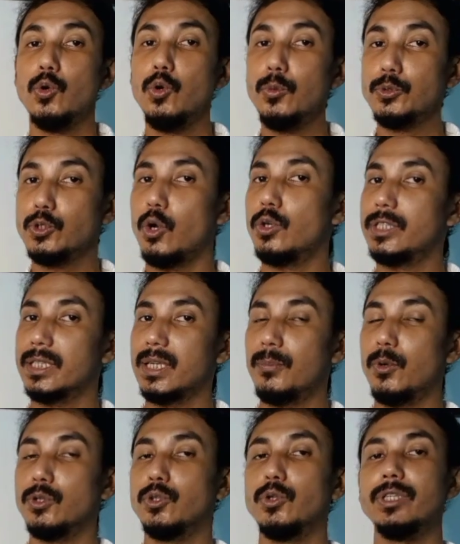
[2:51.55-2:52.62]
খুব সহজ
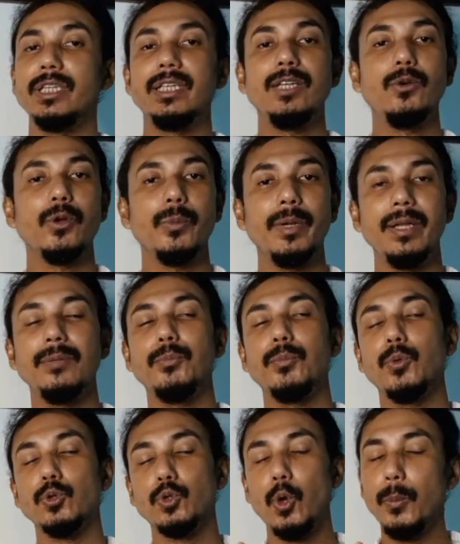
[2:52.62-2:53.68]
একটা পদ্ধতি কি করবেন
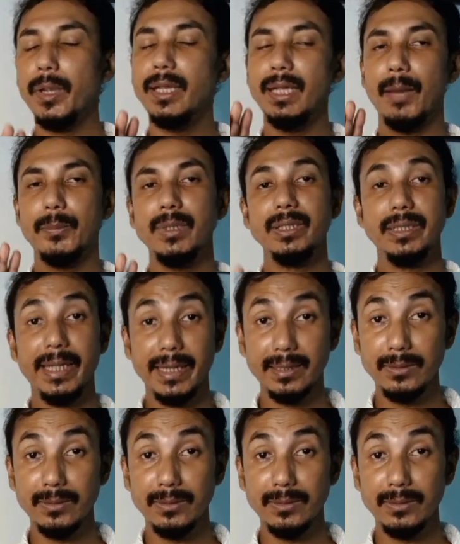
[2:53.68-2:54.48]
প্রথমেই আপনি